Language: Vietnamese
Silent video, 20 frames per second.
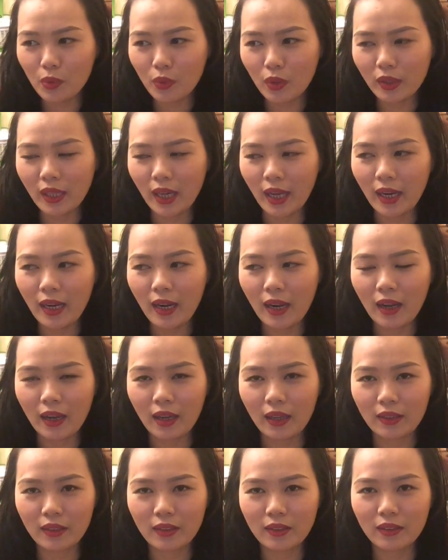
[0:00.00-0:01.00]
Có thể
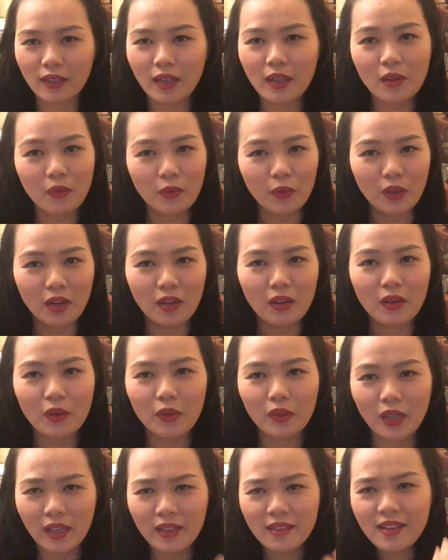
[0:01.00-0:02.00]
là cái người phụ nữ đó
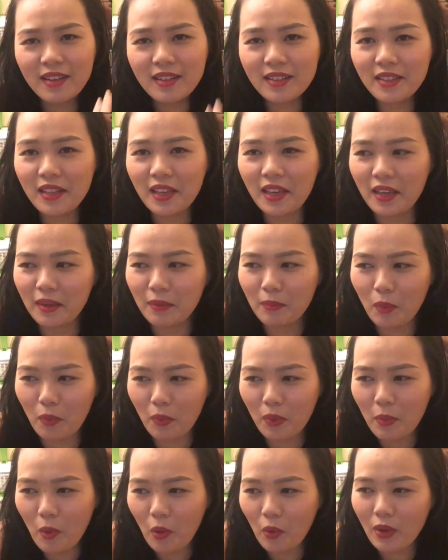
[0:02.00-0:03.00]
có thể trưng diện
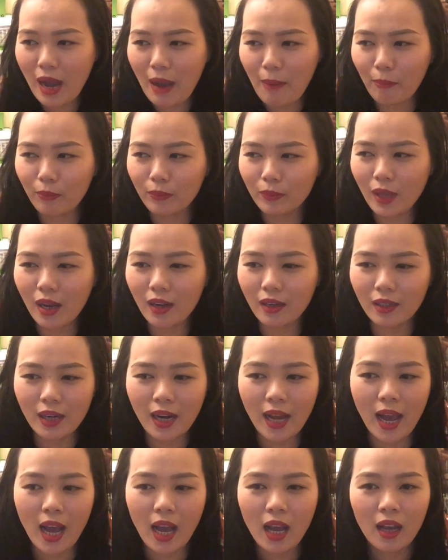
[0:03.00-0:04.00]
một cái bộ đầm thật
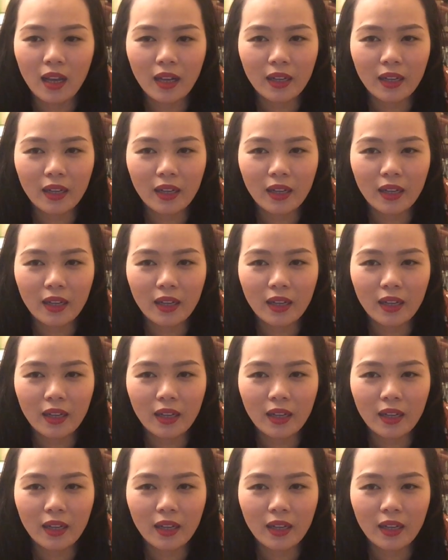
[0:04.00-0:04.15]
là